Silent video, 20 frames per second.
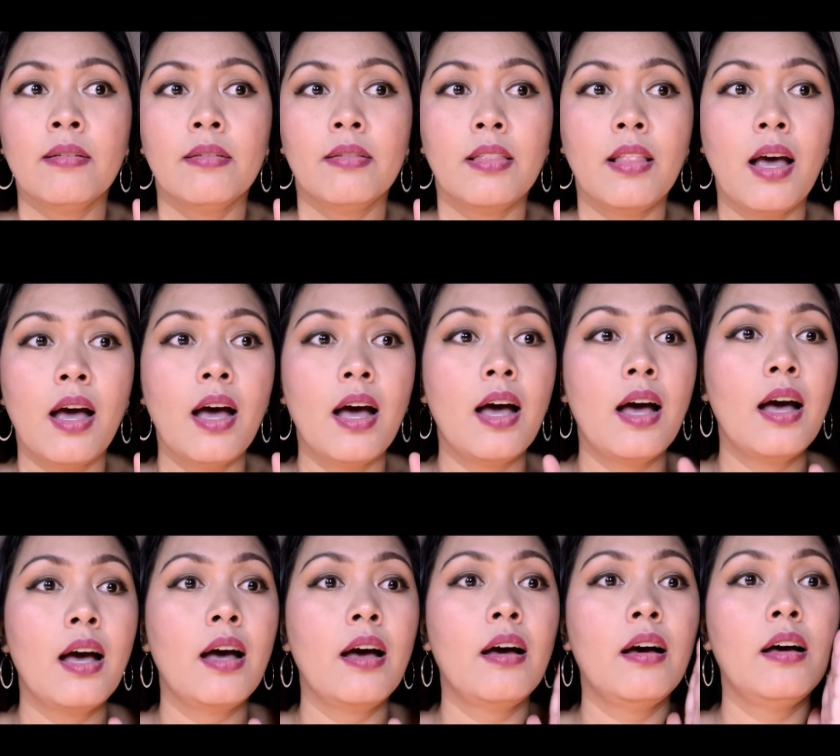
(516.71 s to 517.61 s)
na,
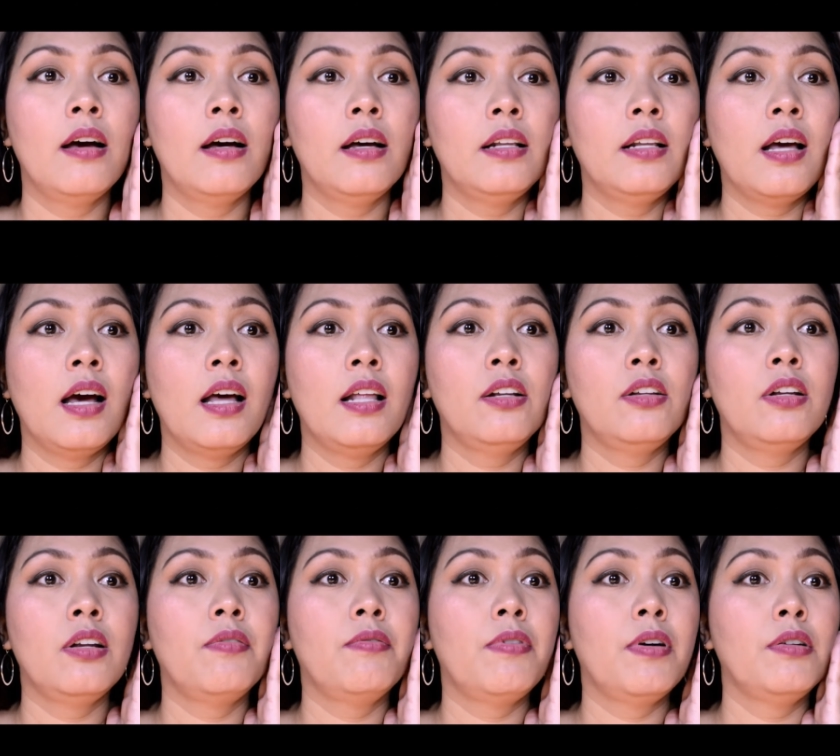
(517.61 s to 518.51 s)
na ano
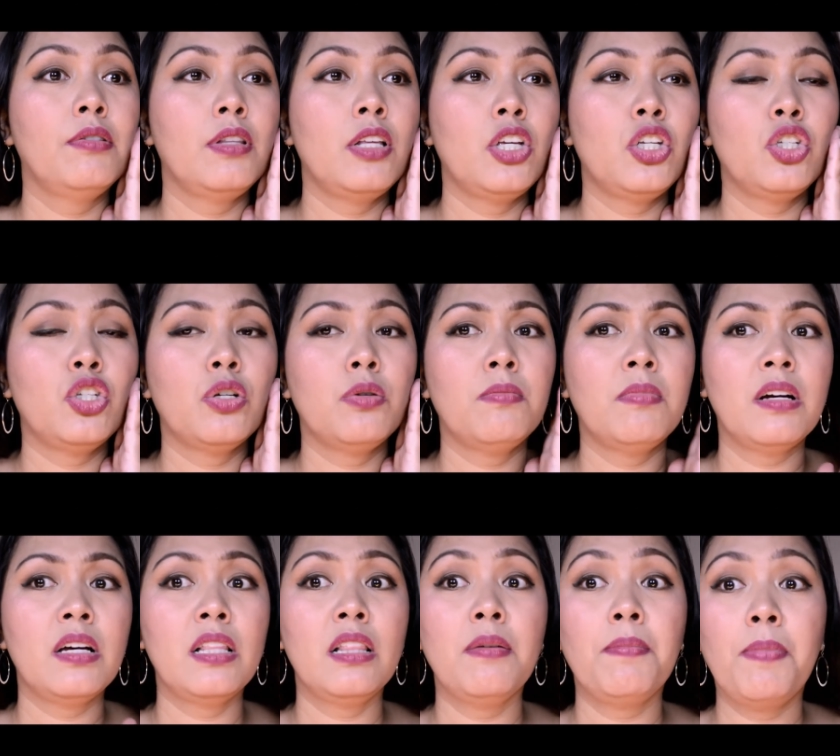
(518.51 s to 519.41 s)
ng foundation.
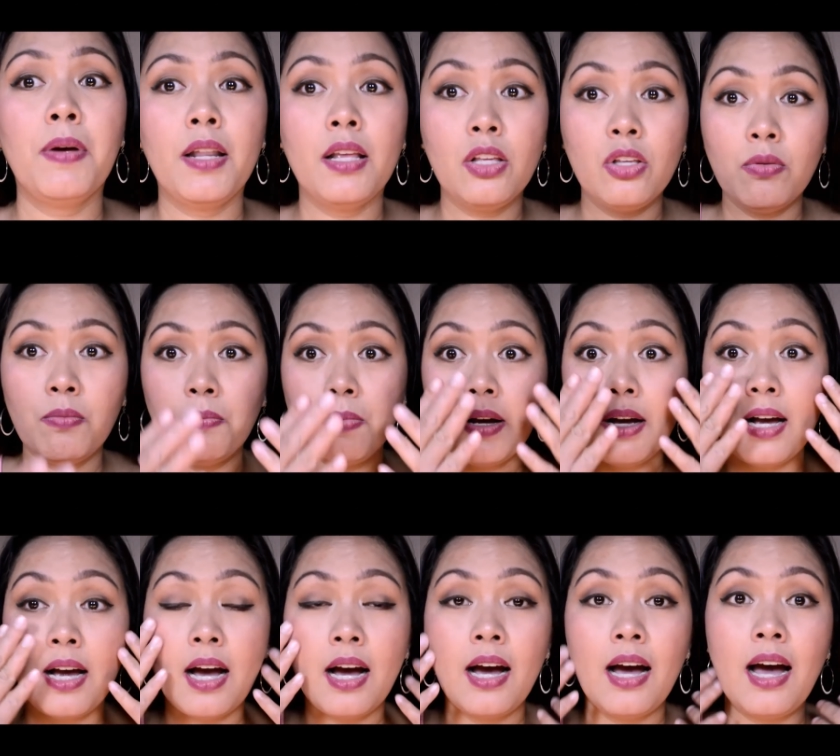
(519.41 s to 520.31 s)
Maganda pa rin yung
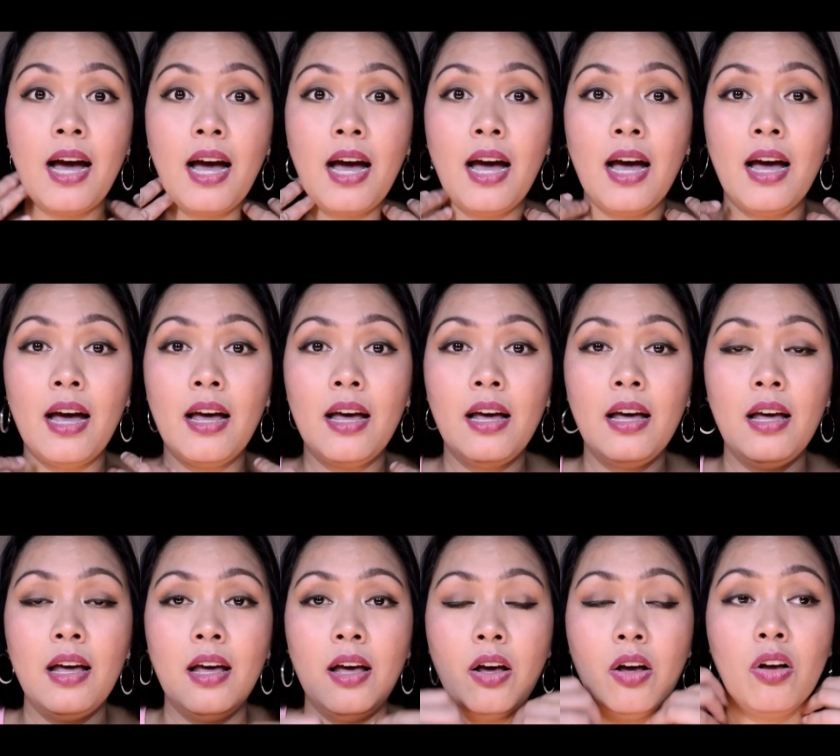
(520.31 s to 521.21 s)

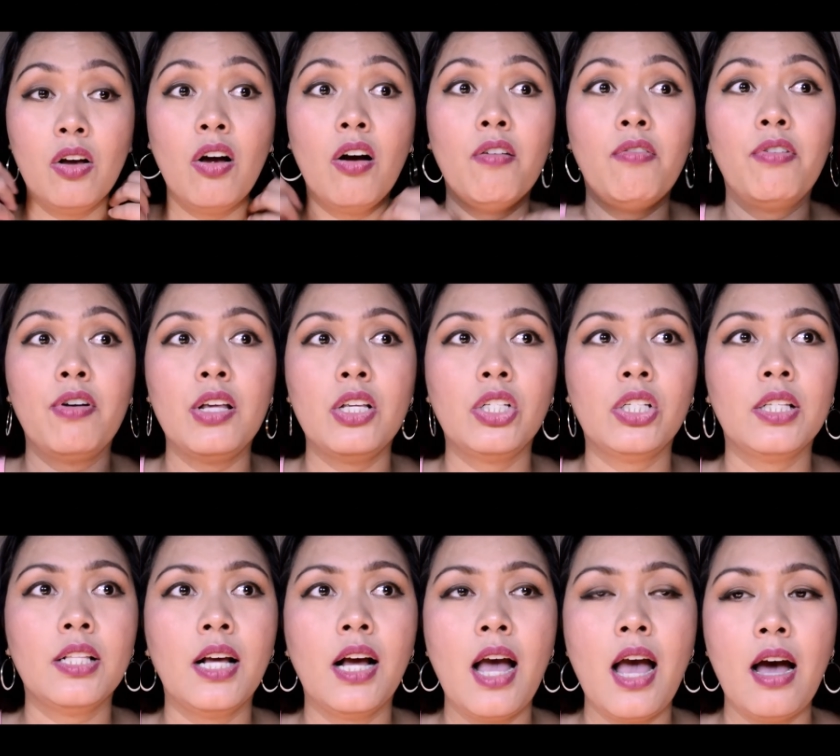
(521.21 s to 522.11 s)
pagkaka-coverage
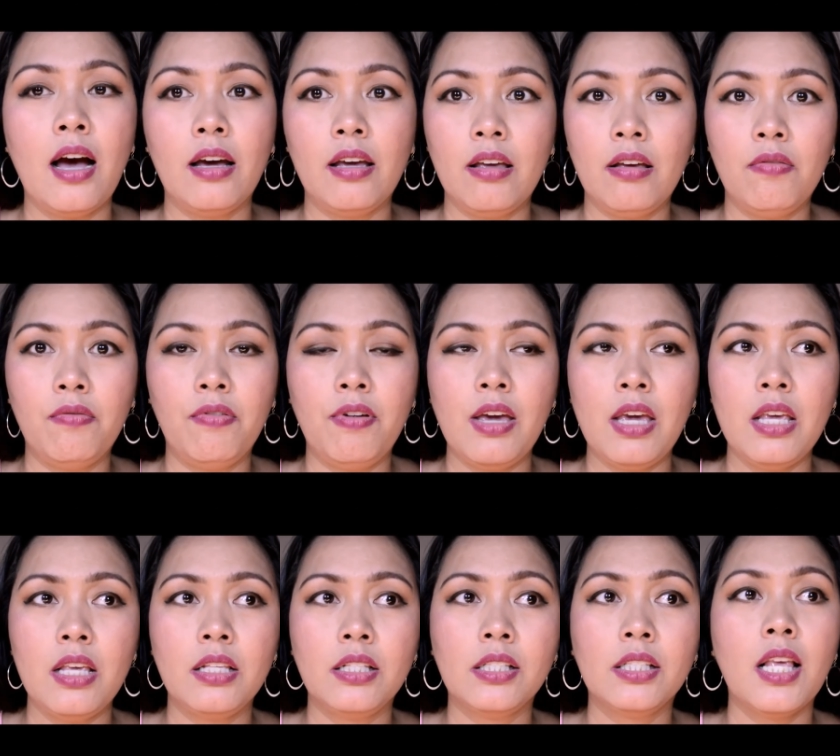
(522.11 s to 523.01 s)
ng aking
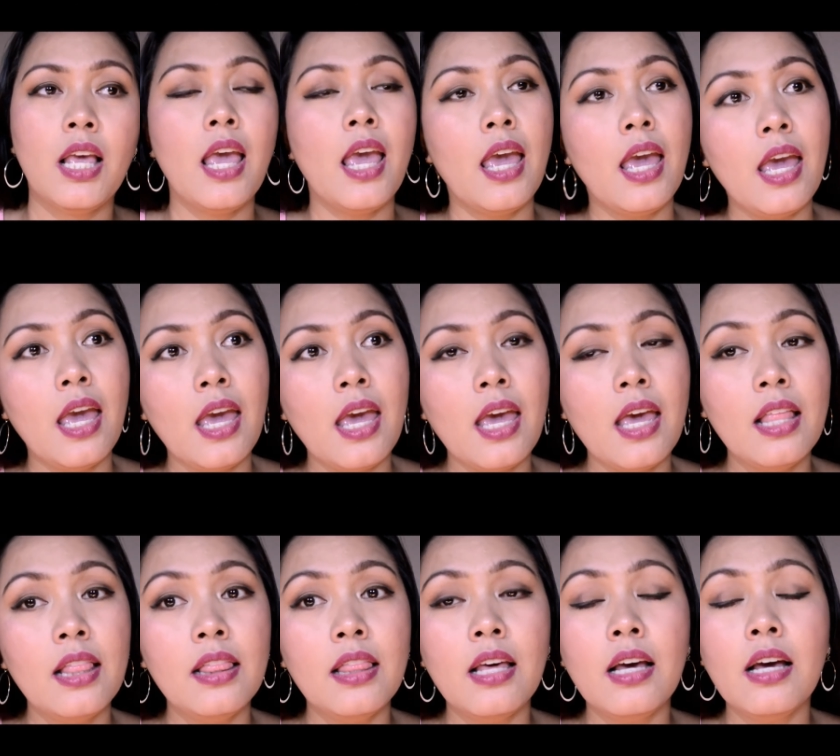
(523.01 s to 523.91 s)
face.
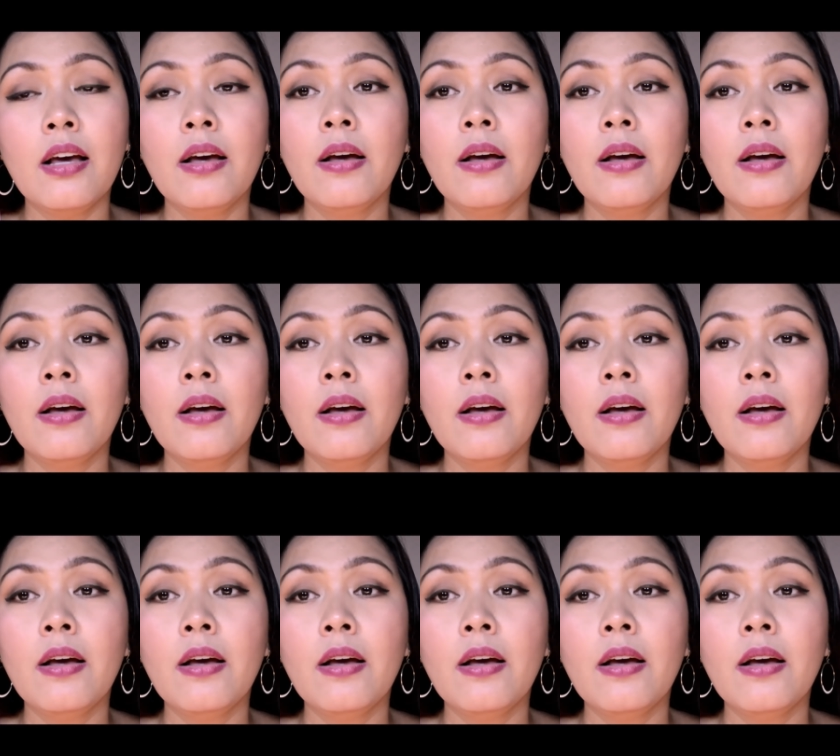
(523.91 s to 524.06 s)
And,